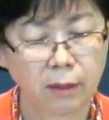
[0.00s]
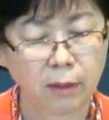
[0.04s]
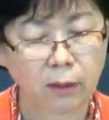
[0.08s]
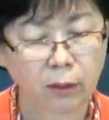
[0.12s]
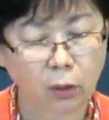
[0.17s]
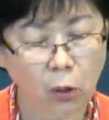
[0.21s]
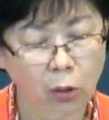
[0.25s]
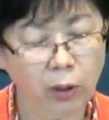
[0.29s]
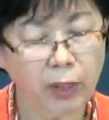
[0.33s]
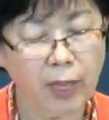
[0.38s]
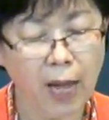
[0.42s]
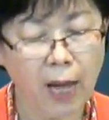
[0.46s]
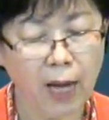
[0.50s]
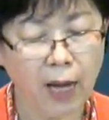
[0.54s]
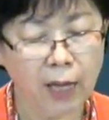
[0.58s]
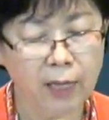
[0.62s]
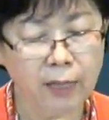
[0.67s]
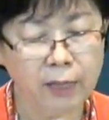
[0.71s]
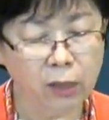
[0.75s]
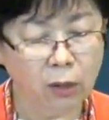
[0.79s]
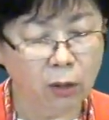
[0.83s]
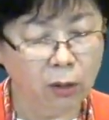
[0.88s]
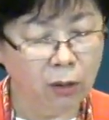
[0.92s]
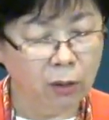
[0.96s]
더
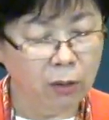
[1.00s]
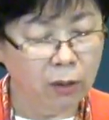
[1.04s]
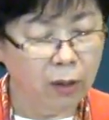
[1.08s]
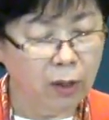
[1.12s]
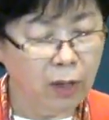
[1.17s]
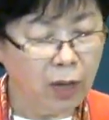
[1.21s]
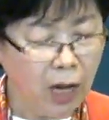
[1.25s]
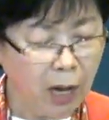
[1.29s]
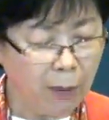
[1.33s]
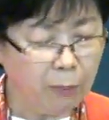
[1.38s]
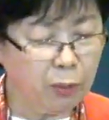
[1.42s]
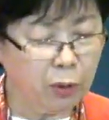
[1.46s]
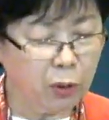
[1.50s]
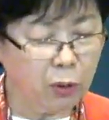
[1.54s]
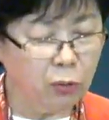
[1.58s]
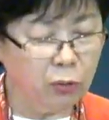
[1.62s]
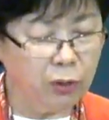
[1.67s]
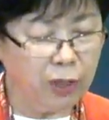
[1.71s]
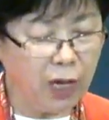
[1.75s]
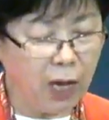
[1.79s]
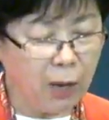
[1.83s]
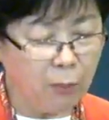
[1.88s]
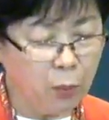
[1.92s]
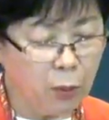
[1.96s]
나아가서 앞으로
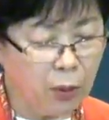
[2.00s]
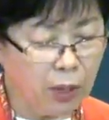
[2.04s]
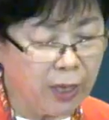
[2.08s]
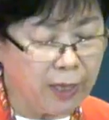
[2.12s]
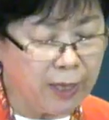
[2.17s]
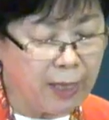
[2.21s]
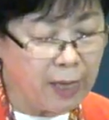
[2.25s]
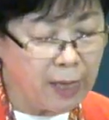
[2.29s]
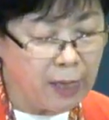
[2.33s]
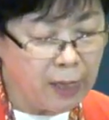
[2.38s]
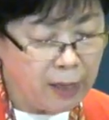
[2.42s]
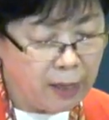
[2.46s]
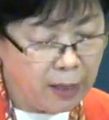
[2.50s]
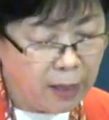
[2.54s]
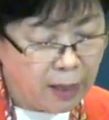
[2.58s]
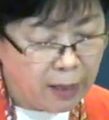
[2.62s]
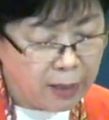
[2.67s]
우리가 보게 될